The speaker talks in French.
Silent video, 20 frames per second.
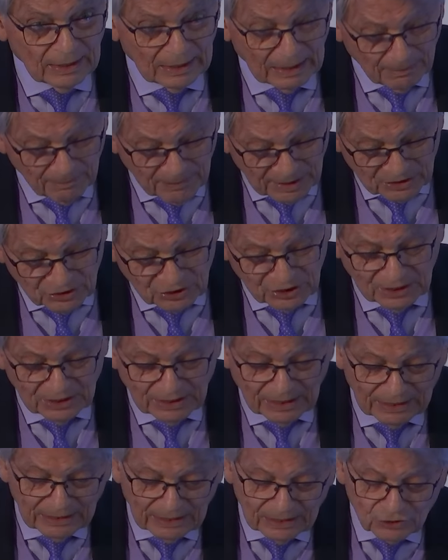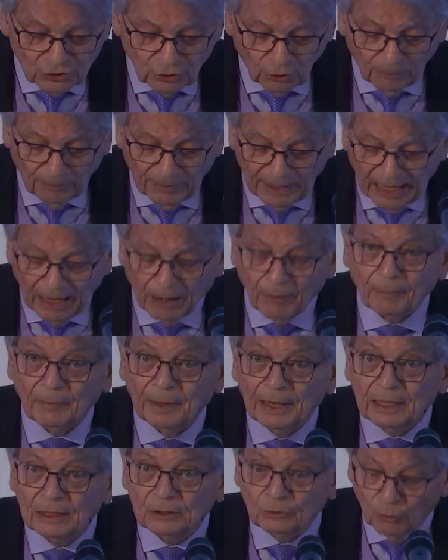La médecine est désormais
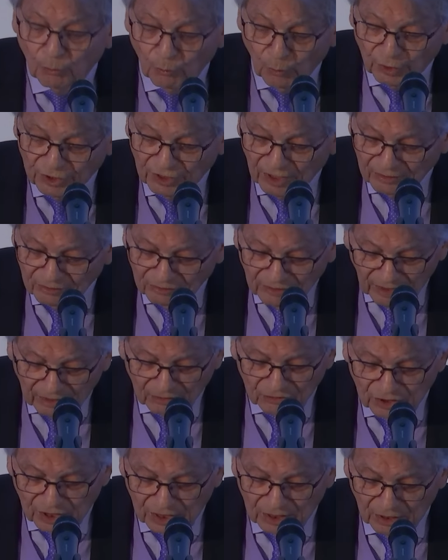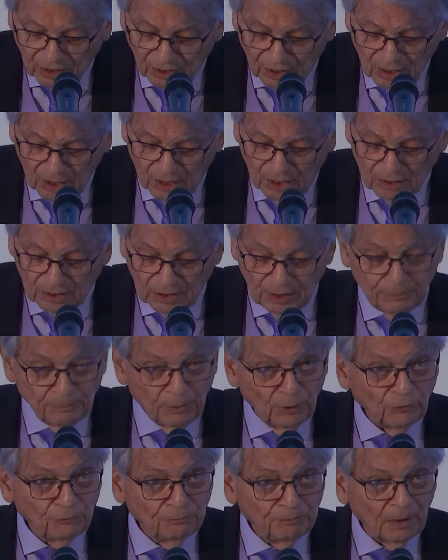armée de moyens techniques qui
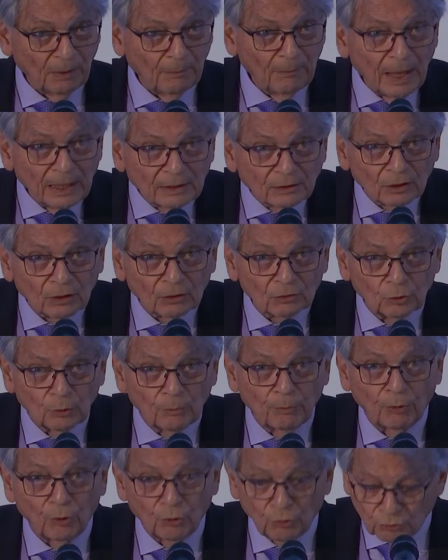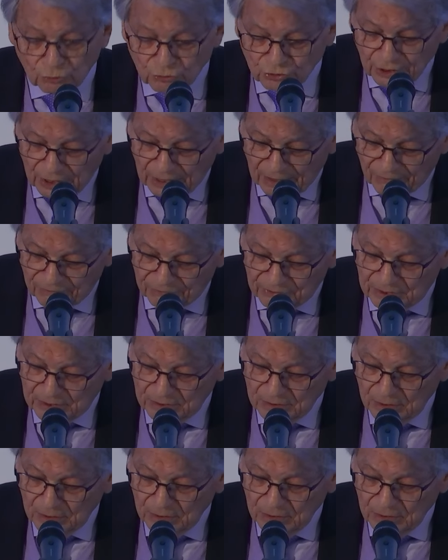peuvent permettre de prolonger la vie.